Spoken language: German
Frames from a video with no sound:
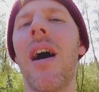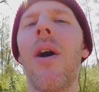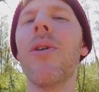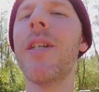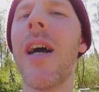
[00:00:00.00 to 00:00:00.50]

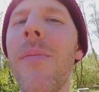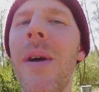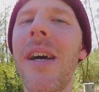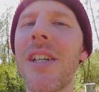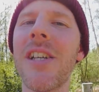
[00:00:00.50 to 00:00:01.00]
Auch die Hubber
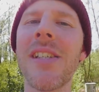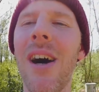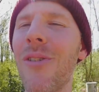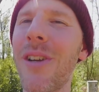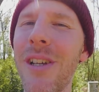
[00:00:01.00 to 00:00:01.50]
Ledges,
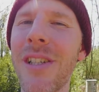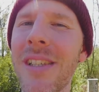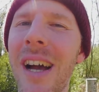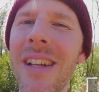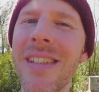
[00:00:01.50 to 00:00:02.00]
Out
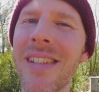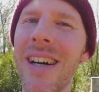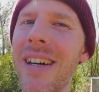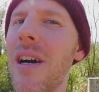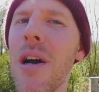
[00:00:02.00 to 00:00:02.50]
Ledges, alles
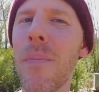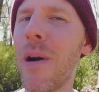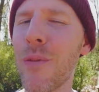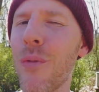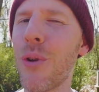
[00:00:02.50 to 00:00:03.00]
da,
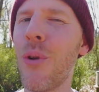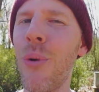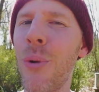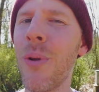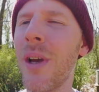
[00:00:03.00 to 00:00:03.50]
passt von den
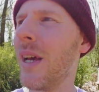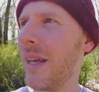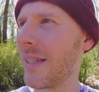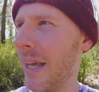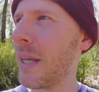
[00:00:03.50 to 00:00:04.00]
Höhen,
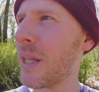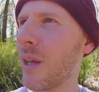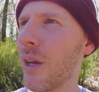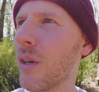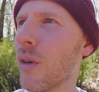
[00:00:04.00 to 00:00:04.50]
ist echt
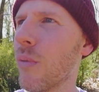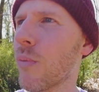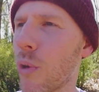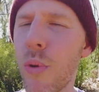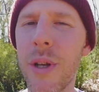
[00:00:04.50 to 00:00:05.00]

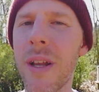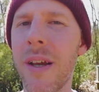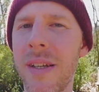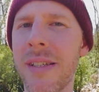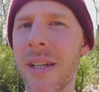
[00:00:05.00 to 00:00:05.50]
gut, die
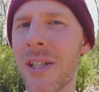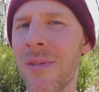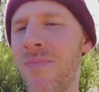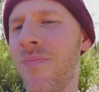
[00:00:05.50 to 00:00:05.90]
kleine Section.